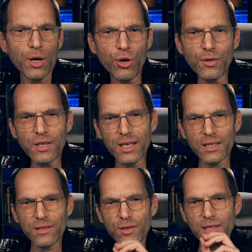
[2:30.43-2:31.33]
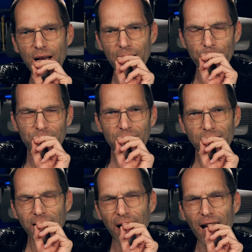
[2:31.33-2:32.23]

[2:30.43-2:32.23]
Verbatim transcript: Man könnte jetzt noch sagen, na,